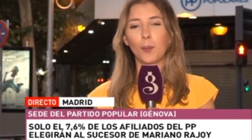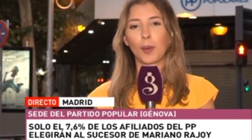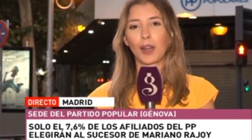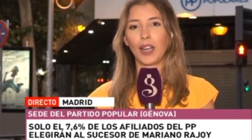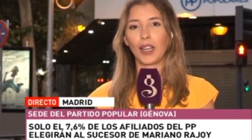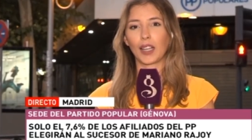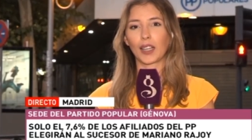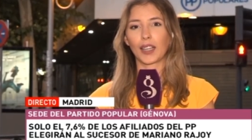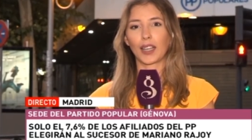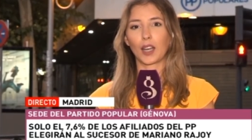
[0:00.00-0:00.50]

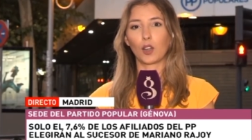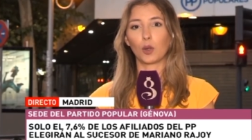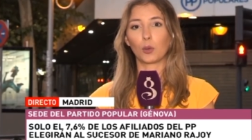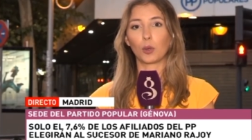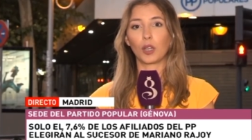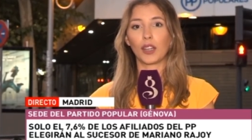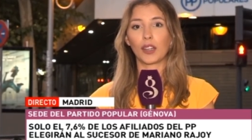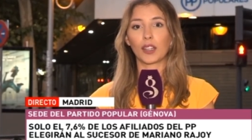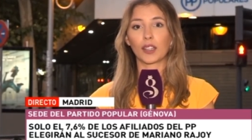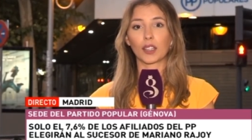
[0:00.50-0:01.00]
para elegir al
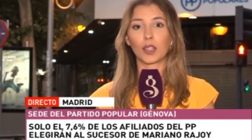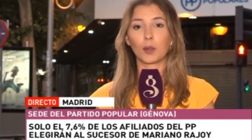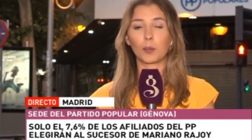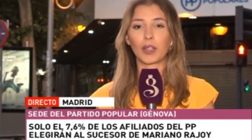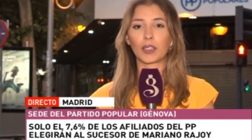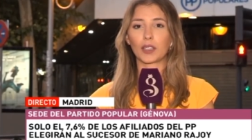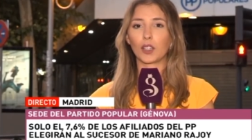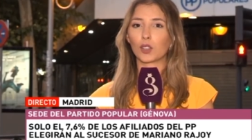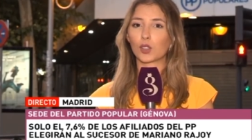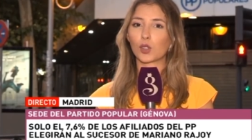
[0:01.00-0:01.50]
nuevo líder
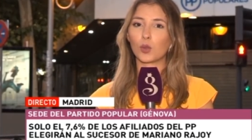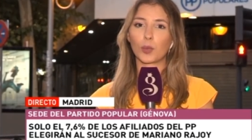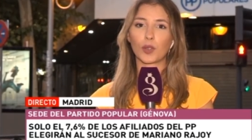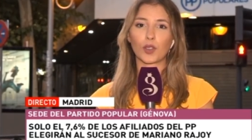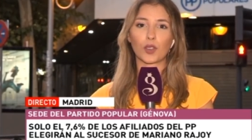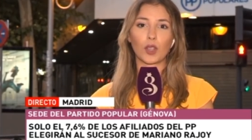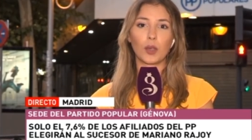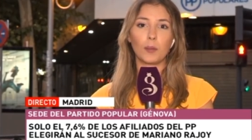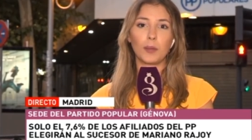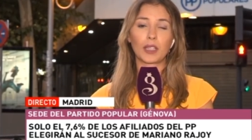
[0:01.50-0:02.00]
del partido es un
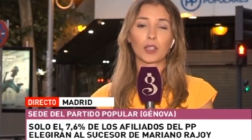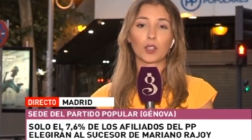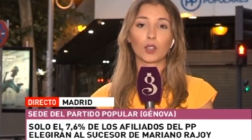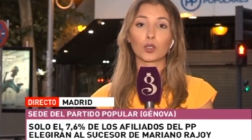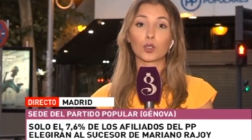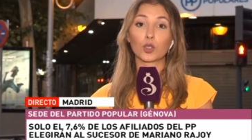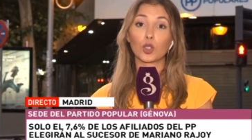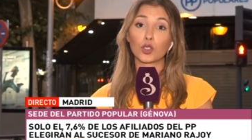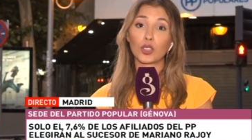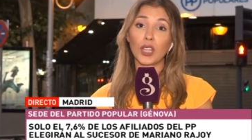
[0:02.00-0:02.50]

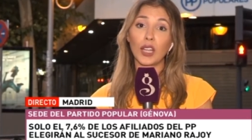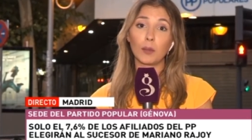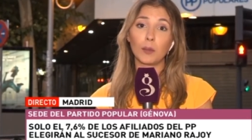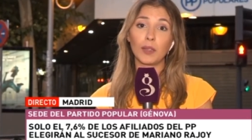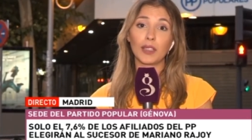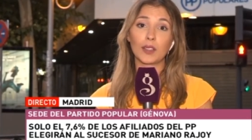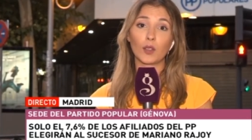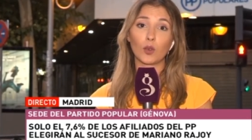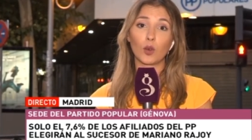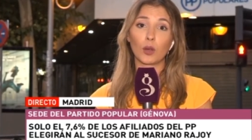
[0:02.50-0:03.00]
procedimiento
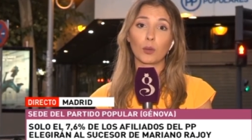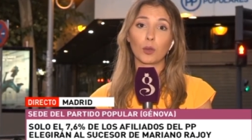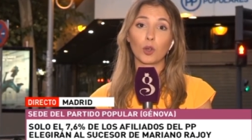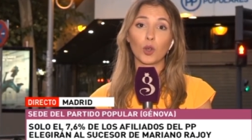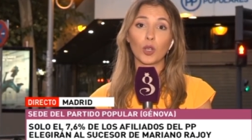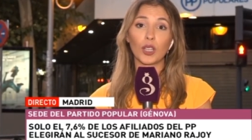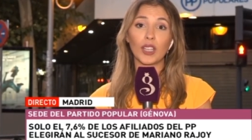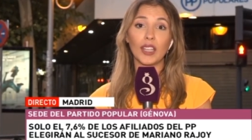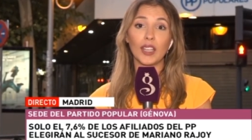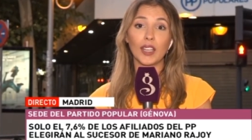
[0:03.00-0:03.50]
totalmente
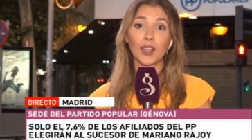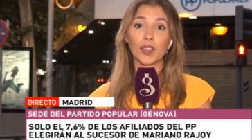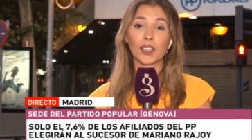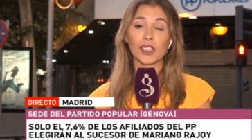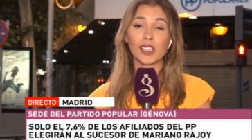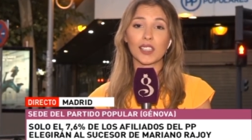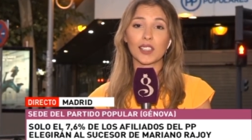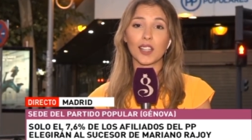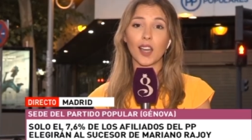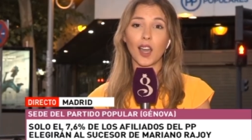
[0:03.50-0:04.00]
nuevo y
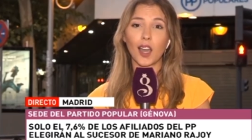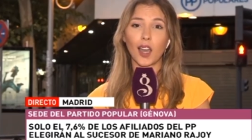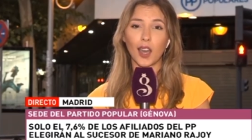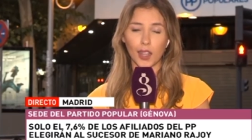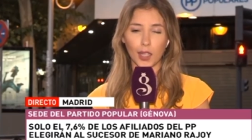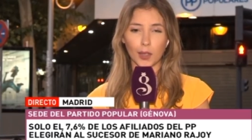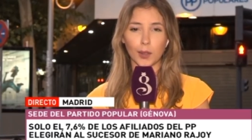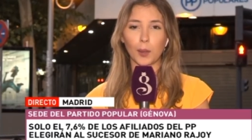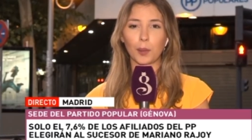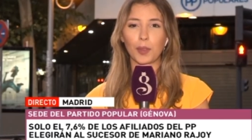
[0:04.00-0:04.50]
necesita
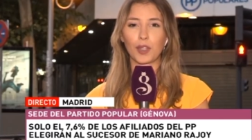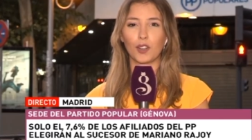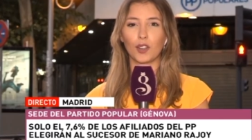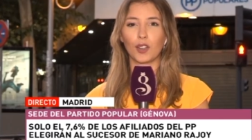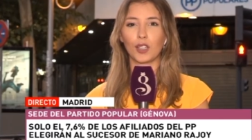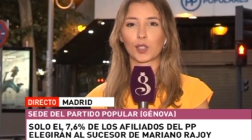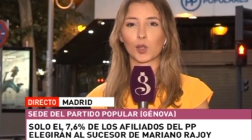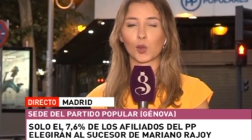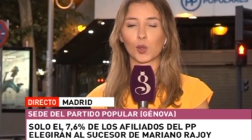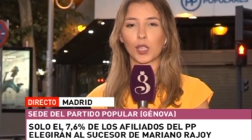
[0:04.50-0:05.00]

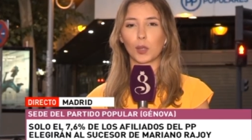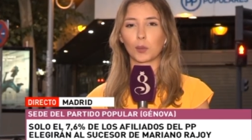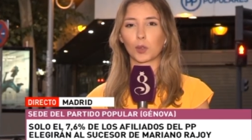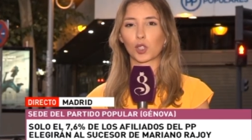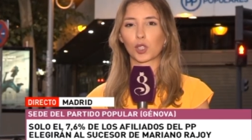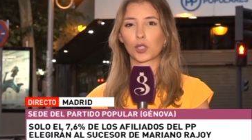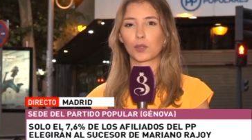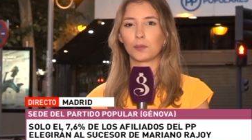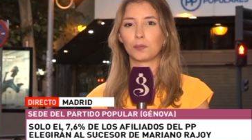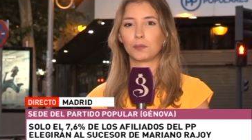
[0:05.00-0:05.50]
adaptación.
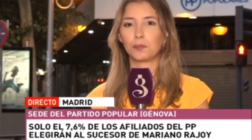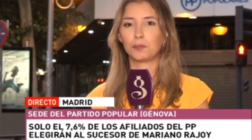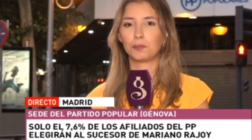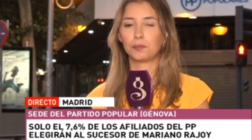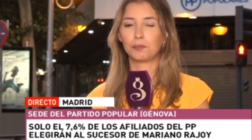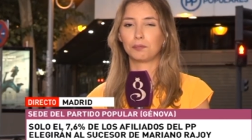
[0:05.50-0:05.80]
escuchamos.